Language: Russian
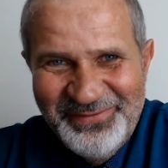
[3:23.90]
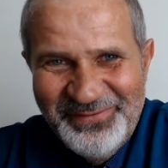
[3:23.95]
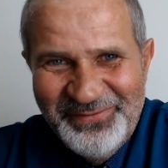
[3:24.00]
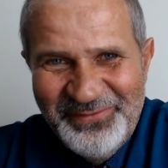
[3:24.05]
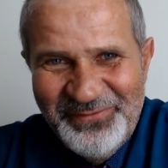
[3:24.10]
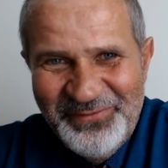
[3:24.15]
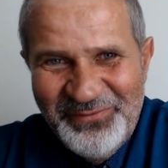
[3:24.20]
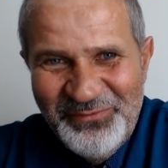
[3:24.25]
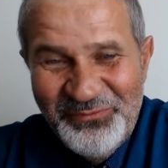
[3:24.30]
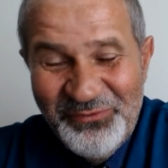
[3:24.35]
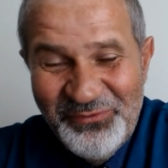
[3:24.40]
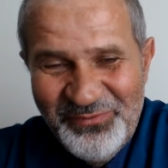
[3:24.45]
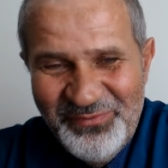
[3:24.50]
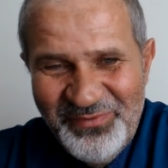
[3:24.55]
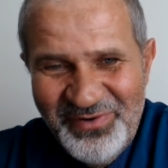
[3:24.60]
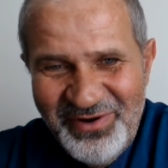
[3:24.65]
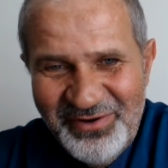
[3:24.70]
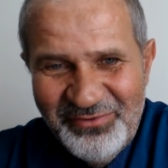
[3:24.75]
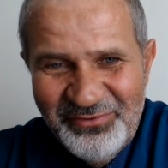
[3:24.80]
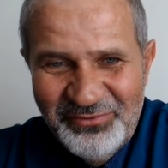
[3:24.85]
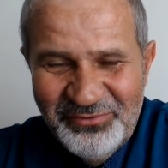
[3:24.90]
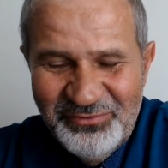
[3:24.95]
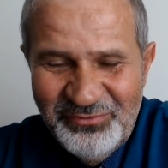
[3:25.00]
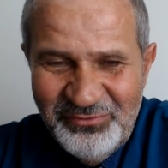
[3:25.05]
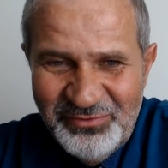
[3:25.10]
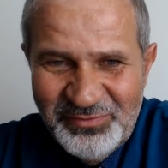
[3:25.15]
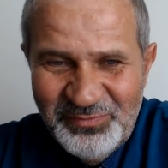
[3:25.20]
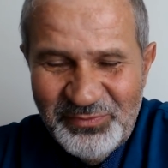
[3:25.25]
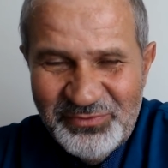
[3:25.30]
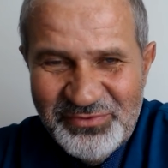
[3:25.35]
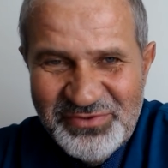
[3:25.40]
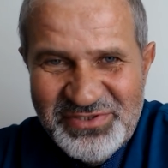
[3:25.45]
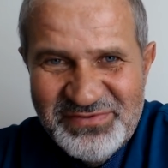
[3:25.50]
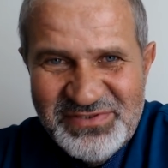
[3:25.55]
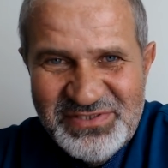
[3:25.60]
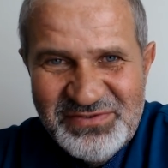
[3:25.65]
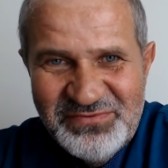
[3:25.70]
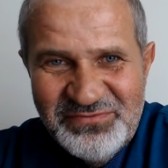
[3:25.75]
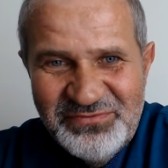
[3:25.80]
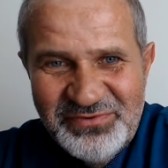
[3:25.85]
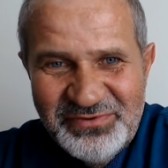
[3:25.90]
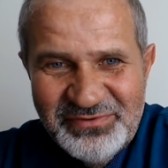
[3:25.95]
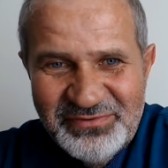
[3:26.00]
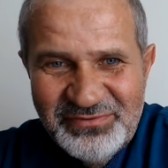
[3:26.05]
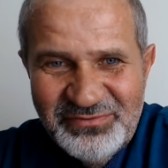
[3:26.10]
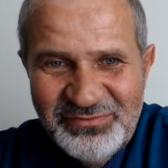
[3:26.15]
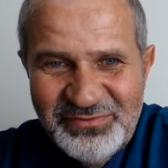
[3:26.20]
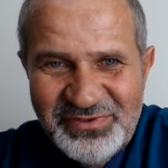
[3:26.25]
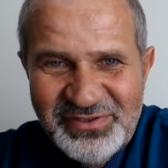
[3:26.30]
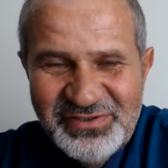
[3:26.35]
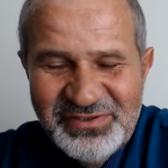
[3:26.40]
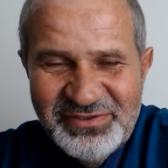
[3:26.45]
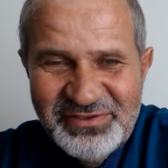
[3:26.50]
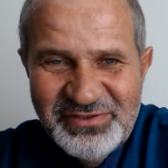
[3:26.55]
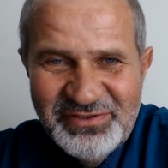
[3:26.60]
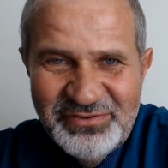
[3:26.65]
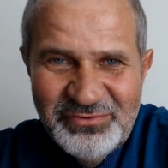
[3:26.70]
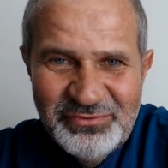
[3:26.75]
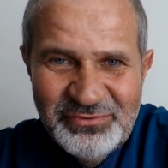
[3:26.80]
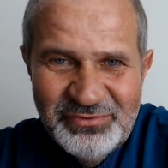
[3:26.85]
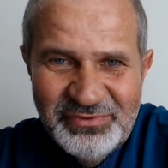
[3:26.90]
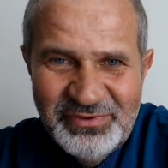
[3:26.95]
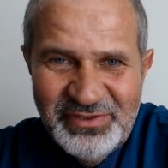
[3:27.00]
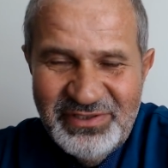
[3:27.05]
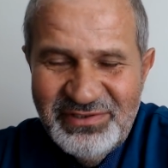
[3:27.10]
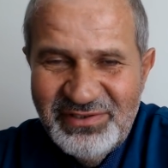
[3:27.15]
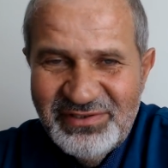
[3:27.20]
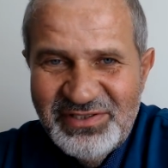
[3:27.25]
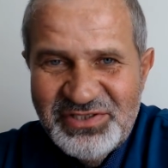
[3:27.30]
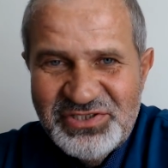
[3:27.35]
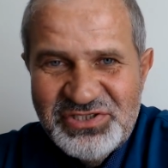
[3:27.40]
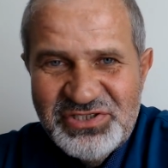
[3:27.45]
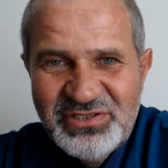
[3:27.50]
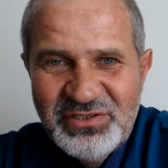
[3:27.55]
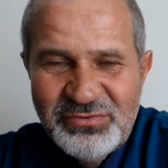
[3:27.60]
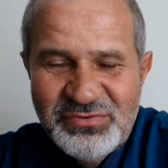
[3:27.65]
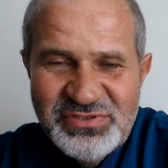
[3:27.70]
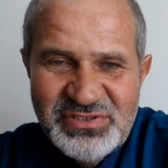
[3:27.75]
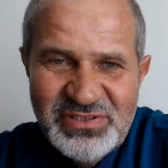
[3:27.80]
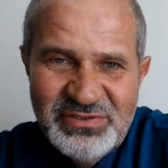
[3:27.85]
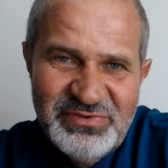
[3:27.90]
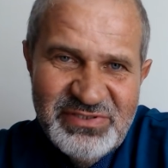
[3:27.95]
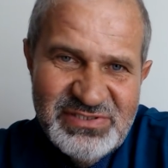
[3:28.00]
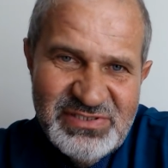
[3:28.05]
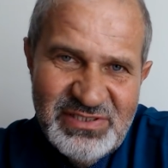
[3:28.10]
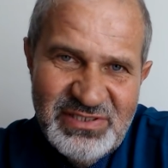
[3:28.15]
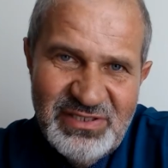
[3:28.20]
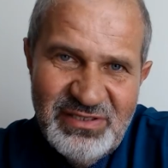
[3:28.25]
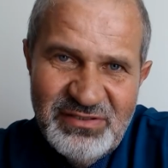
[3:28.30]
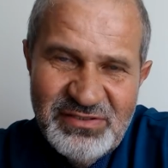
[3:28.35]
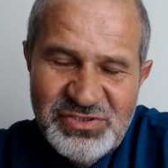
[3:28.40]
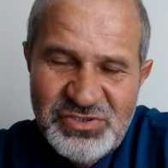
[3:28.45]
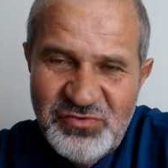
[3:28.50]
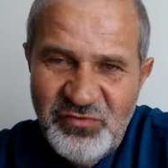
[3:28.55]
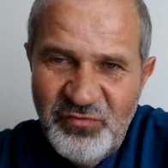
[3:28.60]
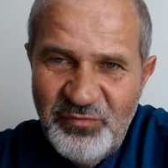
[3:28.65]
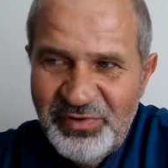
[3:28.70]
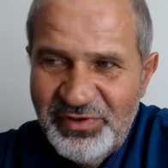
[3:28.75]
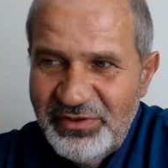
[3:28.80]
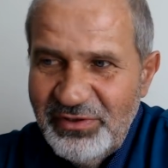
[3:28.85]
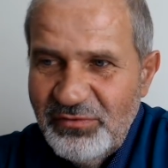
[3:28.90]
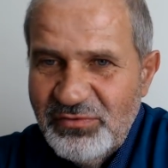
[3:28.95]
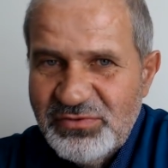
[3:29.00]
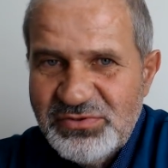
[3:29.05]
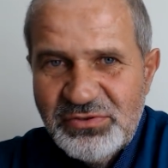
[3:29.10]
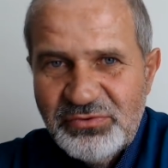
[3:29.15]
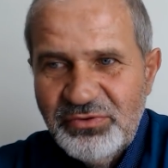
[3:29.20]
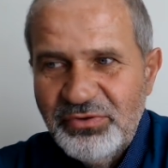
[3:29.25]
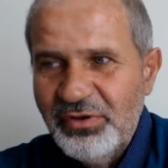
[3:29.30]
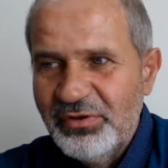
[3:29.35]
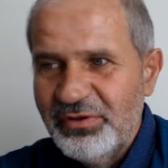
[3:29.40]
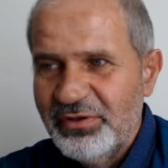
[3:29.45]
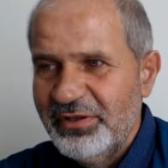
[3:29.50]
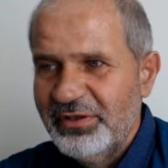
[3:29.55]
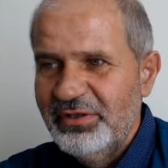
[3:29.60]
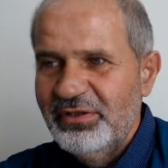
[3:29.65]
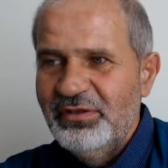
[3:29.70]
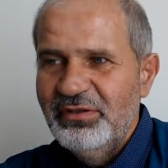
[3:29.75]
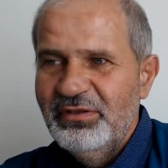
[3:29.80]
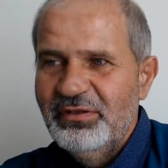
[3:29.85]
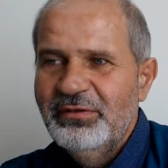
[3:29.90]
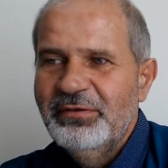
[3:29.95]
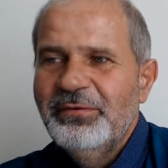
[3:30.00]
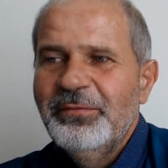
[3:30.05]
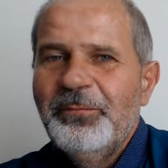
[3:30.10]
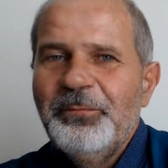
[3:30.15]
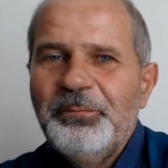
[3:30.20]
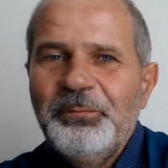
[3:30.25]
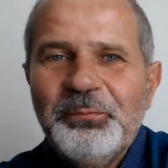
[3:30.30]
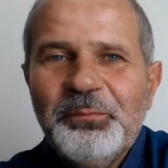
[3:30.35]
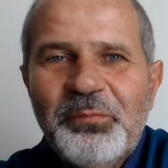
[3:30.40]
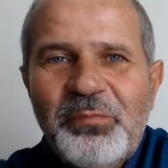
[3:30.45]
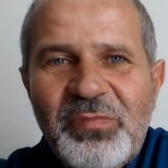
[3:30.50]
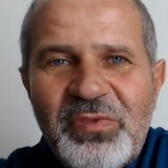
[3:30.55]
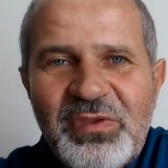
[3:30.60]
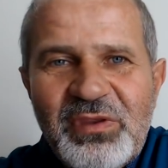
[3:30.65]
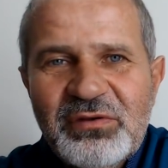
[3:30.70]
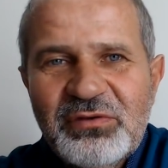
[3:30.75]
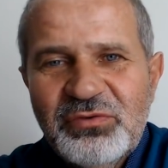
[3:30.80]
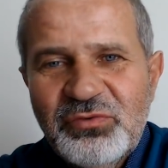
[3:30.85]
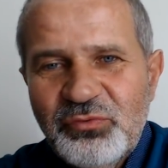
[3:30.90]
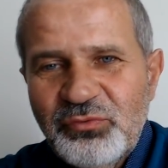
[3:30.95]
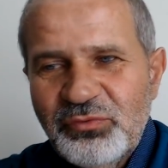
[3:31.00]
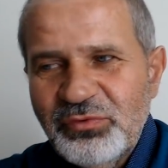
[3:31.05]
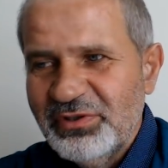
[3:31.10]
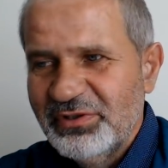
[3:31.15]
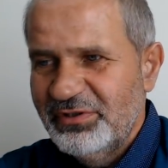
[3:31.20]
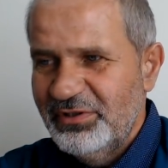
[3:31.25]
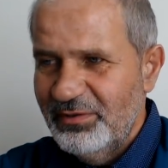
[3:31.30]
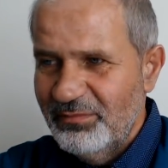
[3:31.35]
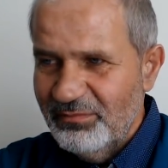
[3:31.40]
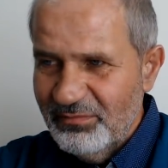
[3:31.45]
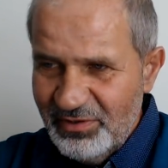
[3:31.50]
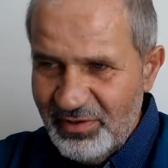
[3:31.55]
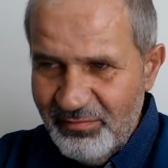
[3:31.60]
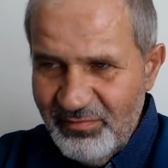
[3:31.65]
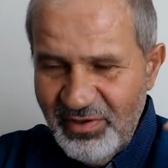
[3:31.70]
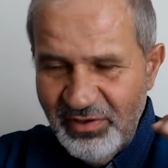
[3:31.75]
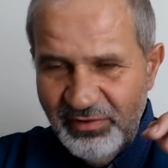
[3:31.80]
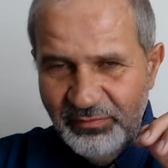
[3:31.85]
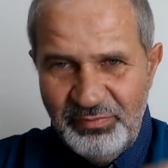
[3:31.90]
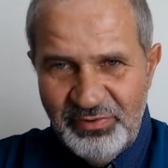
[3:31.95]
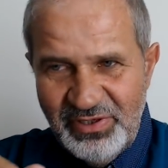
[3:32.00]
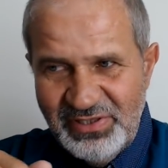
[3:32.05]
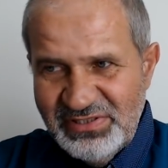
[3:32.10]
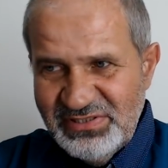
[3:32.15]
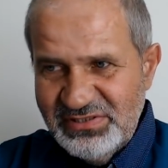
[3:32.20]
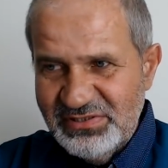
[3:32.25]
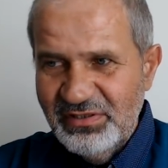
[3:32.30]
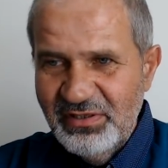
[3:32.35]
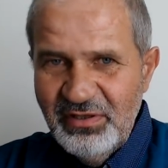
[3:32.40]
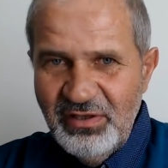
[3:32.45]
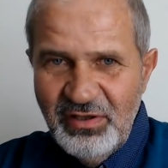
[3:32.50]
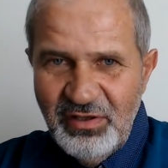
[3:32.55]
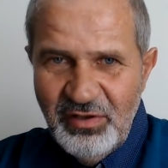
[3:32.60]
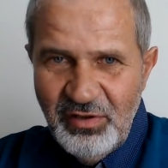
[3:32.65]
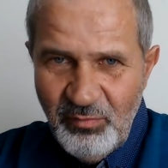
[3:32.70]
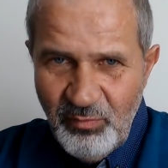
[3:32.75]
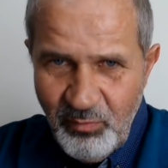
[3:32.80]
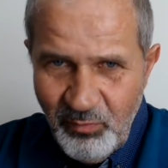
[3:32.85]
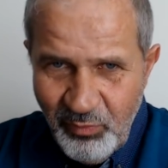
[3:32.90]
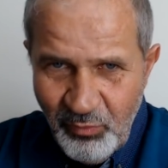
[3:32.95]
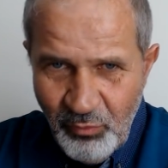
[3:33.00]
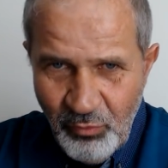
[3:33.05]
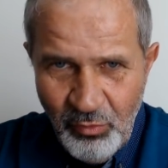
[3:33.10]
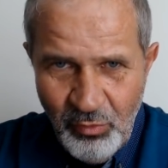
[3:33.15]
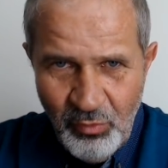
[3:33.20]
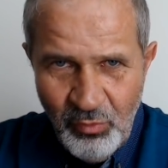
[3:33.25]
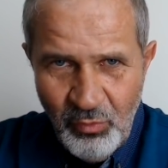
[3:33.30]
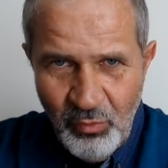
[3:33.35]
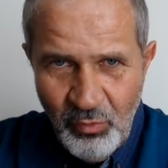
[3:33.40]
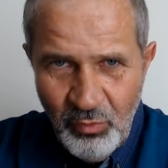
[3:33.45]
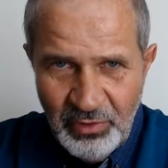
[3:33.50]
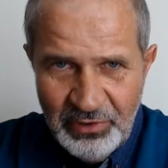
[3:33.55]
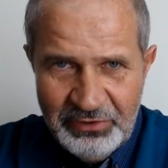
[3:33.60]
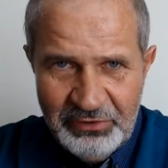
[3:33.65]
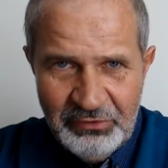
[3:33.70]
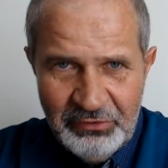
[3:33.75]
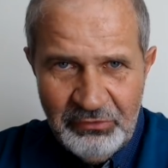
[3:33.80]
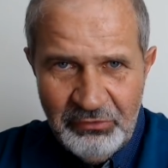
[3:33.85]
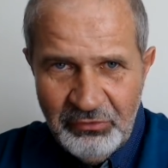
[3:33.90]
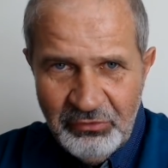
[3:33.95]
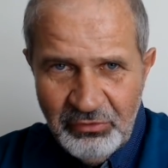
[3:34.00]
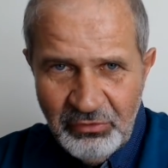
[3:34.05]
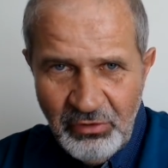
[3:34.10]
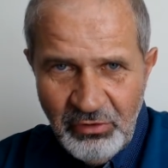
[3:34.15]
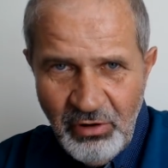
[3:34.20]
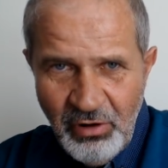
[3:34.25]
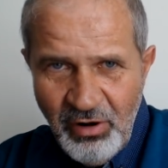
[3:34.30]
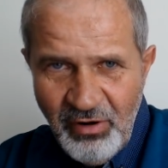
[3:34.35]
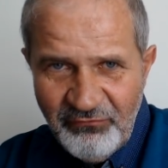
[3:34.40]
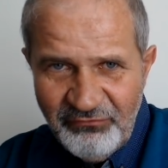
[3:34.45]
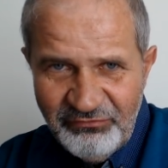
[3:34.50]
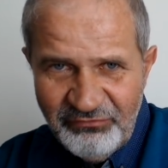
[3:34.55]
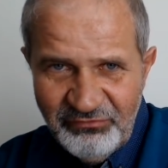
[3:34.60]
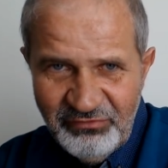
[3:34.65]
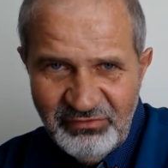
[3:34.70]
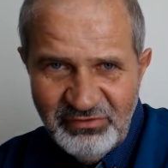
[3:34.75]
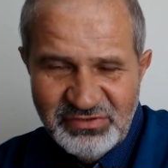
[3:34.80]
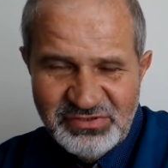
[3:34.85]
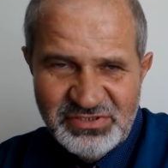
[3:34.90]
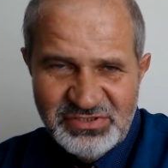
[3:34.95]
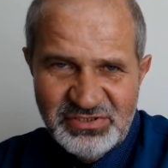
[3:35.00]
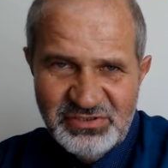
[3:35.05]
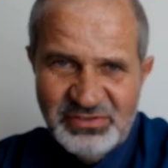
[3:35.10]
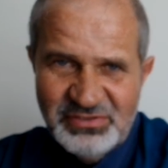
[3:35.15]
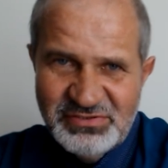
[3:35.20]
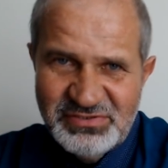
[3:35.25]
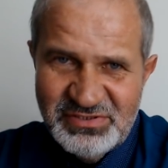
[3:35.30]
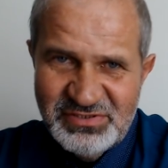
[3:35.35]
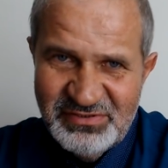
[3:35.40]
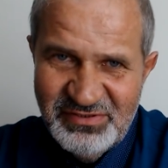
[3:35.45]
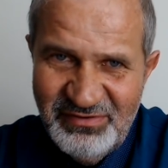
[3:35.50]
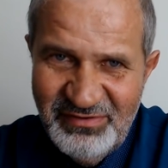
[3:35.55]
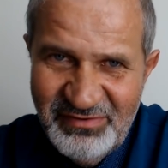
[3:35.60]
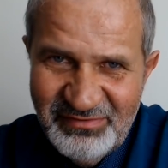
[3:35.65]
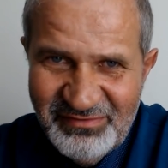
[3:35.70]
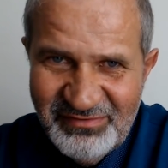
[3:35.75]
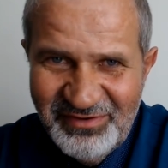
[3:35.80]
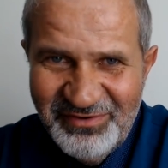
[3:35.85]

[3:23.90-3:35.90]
бумагу, вот проще всего, ну, Егрыю. Она даже на русском языке ничего вполне устроила. И м, турок там ломал пальцы полиграфически. Там.